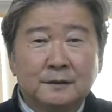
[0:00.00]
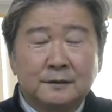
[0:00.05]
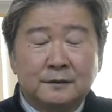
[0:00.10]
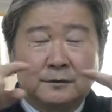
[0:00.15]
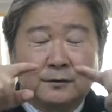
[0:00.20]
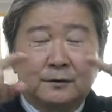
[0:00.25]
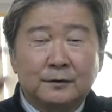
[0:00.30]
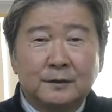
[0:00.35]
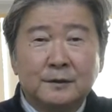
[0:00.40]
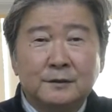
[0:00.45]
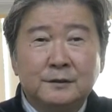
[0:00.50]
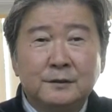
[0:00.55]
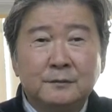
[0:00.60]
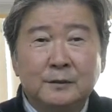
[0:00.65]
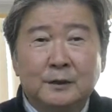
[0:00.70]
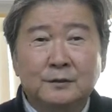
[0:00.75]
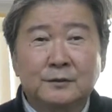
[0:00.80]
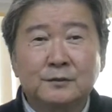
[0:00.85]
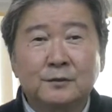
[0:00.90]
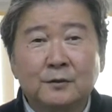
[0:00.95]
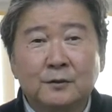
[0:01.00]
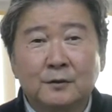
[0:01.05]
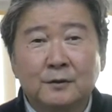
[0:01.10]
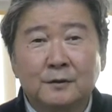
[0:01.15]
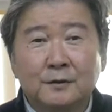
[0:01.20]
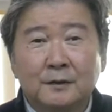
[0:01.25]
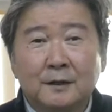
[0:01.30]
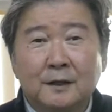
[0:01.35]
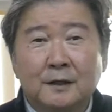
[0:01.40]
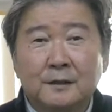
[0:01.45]
えー、と ATM なんでしょ
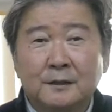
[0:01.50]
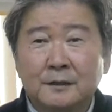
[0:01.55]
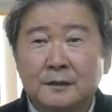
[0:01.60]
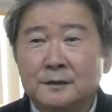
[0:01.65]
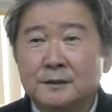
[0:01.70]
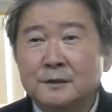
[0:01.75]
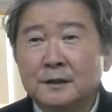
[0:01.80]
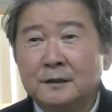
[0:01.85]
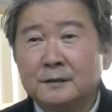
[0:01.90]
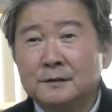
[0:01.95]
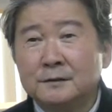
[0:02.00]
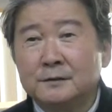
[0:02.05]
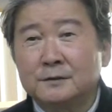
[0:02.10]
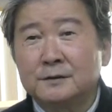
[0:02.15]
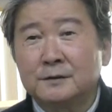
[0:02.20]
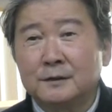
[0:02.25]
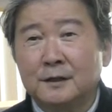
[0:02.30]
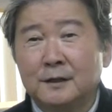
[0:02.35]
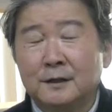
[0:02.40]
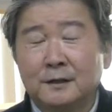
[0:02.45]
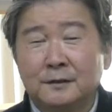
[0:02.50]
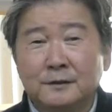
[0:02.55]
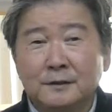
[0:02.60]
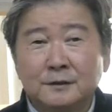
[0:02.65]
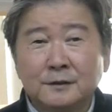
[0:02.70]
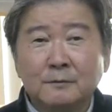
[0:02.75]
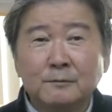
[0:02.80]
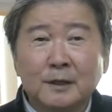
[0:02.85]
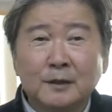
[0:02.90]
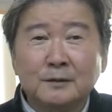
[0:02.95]
あれ1台につきね
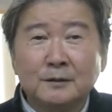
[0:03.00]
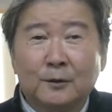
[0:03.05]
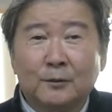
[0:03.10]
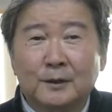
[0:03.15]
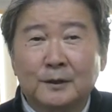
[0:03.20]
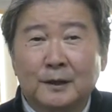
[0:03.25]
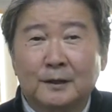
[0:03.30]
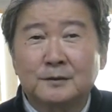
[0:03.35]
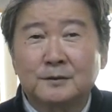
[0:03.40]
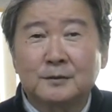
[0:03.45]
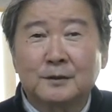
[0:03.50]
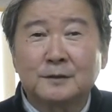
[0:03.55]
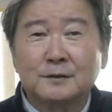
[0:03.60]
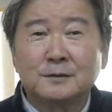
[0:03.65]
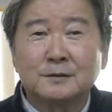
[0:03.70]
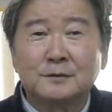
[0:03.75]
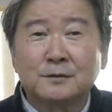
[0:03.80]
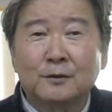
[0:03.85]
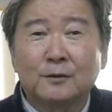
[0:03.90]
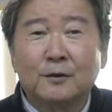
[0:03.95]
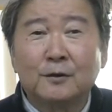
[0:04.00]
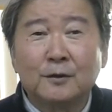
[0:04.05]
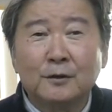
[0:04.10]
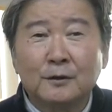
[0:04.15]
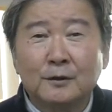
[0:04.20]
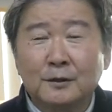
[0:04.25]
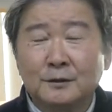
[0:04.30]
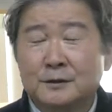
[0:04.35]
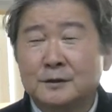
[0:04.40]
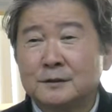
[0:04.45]
23万くらいお金入ってるらしいですよ
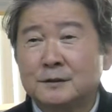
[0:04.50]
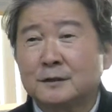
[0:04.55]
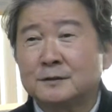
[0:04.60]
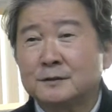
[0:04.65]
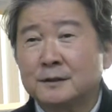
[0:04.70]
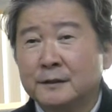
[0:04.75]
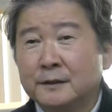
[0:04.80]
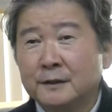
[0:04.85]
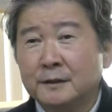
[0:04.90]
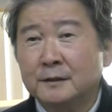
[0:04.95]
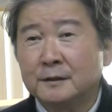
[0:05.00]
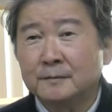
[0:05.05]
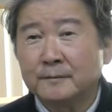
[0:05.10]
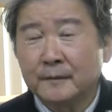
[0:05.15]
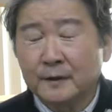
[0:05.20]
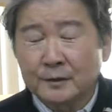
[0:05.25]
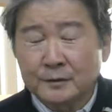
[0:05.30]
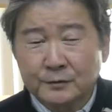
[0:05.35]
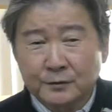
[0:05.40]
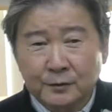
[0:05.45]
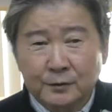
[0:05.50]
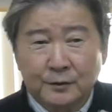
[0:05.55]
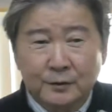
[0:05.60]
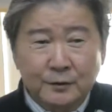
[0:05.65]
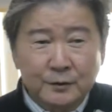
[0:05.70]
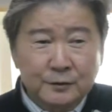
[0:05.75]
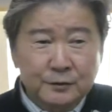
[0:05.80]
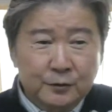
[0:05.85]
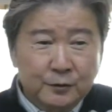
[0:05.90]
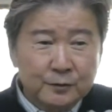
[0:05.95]
診察でねそう
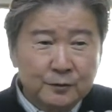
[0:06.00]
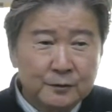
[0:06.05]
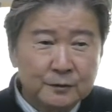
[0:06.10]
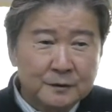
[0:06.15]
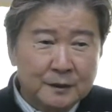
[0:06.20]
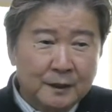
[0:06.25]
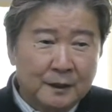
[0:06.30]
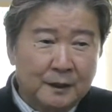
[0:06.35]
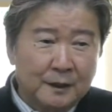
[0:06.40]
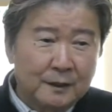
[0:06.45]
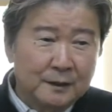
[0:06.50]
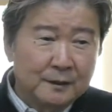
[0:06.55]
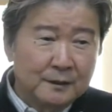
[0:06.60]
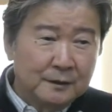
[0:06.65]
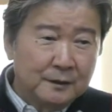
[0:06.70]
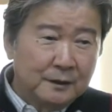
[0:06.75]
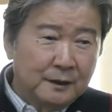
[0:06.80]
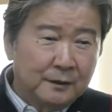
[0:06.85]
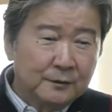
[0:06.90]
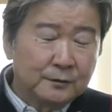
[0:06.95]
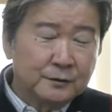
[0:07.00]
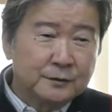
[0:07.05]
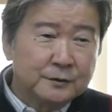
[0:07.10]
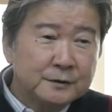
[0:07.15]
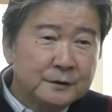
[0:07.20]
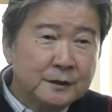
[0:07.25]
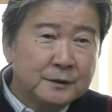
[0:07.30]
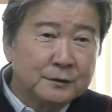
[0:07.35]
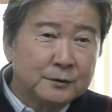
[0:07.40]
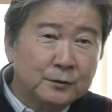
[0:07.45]
それをさあの
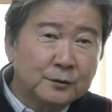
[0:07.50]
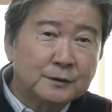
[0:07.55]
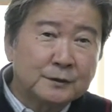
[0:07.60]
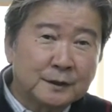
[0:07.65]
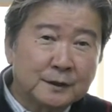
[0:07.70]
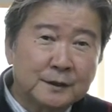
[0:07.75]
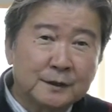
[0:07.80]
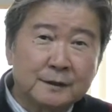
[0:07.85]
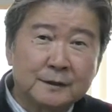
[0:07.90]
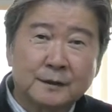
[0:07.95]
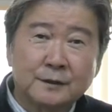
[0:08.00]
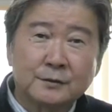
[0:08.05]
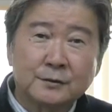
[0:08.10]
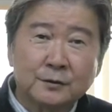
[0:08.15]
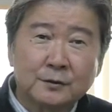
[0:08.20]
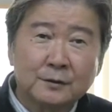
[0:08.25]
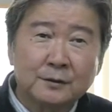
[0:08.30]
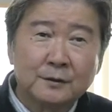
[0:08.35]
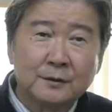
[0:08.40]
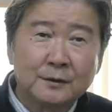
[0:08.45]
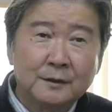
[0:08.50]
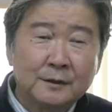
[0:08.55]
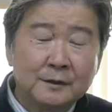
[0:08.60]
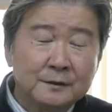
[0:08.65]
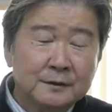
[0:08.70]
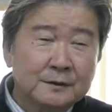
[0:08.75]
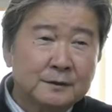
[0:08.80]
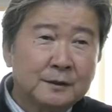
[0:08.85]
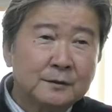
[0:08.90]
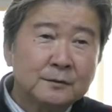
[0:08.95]
常に用意しなきゃいけないでしょ
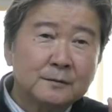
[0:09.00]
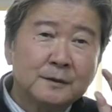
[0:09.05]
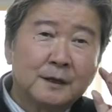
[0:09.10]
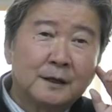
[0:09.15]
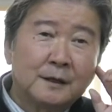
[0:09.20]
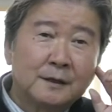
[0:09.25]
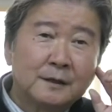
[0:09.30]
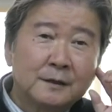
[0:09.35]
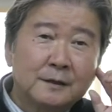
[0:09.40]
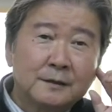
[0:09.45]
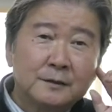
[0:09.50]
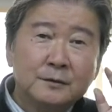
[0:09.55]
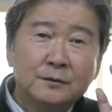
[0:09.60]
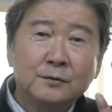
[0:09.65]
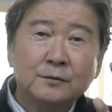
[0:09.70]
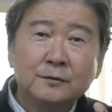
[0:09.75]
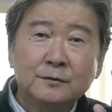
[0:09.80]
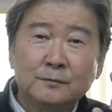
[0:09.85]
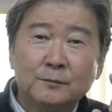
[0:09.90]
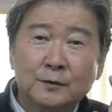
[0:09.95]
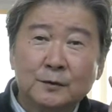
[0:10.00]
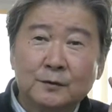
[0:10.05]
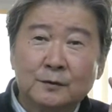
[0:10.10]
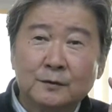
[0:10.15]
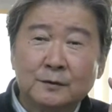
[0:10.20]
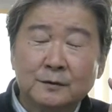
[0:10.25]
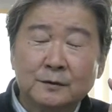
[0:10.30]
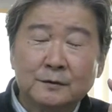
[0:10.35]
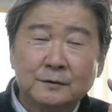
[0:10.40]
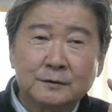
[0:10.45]
で例えば日本も
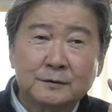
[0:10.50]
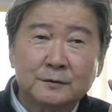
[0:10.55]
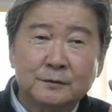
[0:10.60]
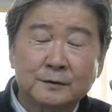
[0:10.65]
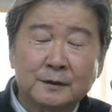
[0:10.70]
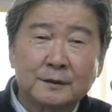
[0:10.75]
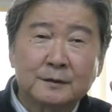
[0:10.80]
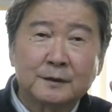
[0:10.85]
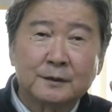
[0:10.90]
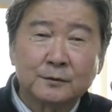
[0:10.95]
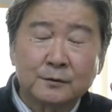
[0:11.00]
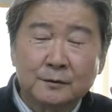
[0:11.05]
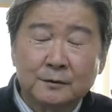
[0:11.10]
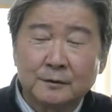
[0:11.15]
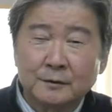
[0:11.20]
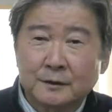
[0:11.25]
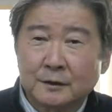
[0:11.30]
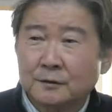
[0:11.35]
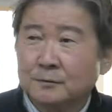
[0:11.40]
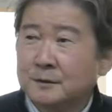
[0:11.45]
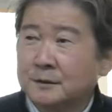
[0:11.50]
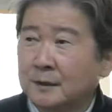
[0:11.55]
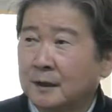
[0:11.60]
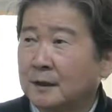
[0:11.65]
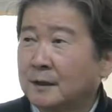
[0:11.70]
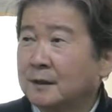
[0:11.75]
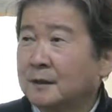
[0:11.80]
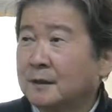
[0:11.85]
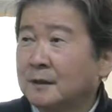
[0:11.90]
そうなんだけど例えばさ、